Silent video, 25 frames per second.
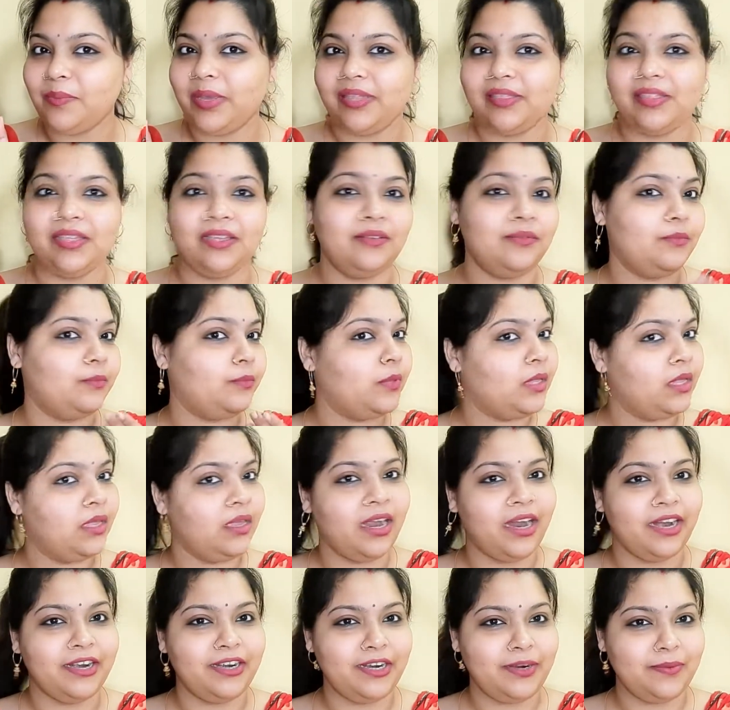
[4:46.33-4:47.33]
अमेजिंग
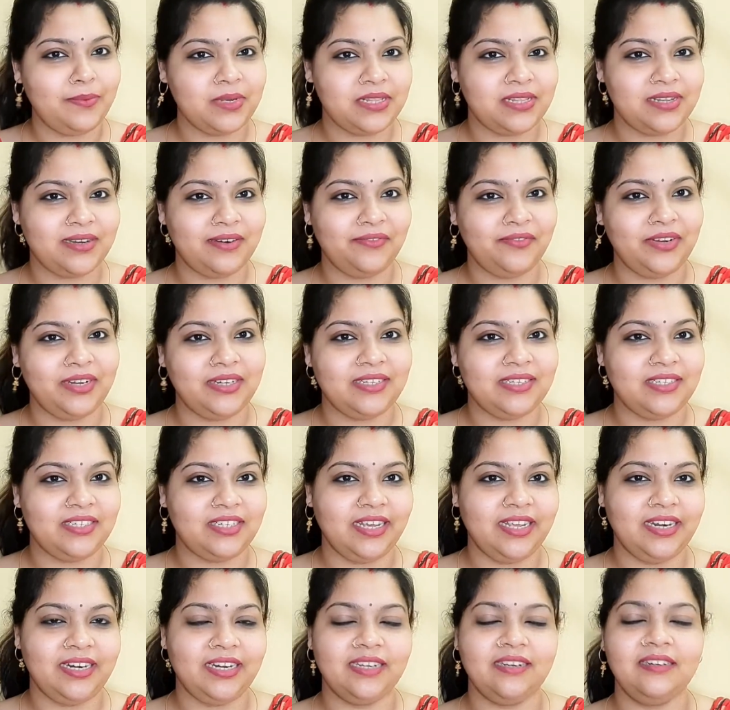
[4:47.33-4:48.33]
हंड्रेड परसेंट
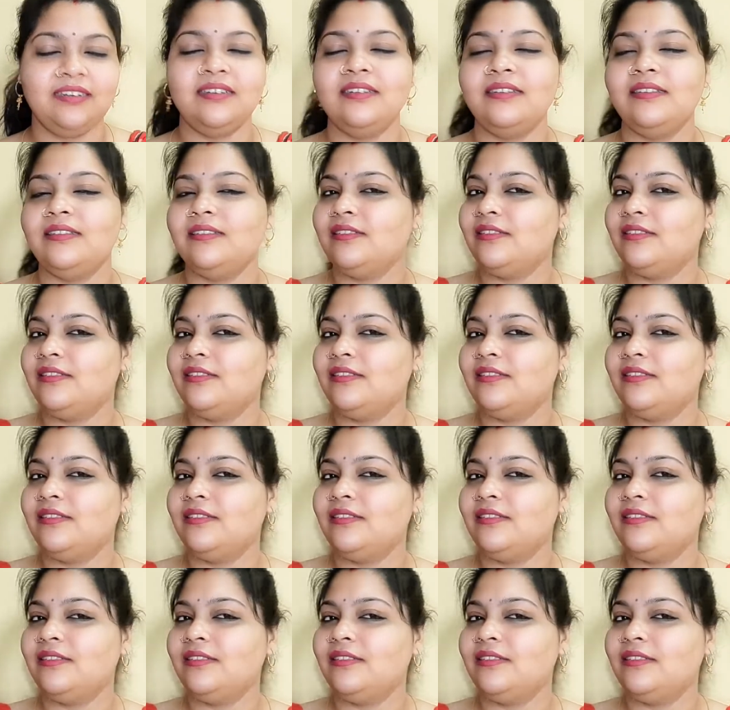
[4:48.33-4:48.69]
वेजिटेरियन